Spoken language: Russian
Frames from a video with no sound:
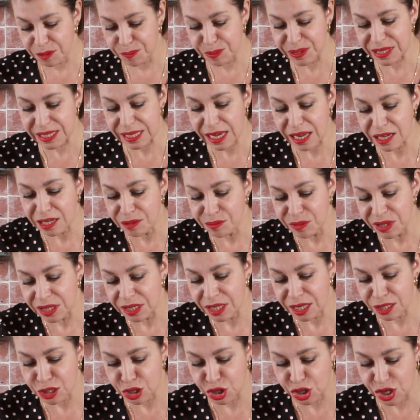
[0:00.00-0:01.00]
специальными
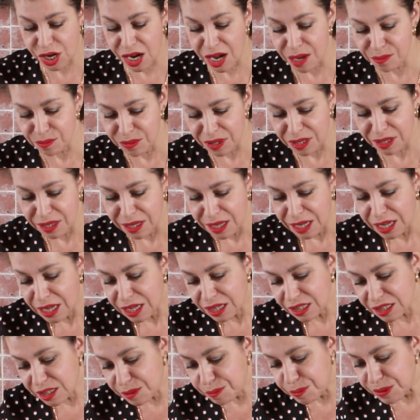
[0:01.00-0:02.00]
ножами,
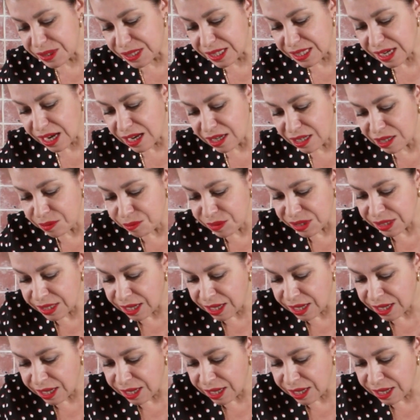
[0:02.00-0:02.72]
специальными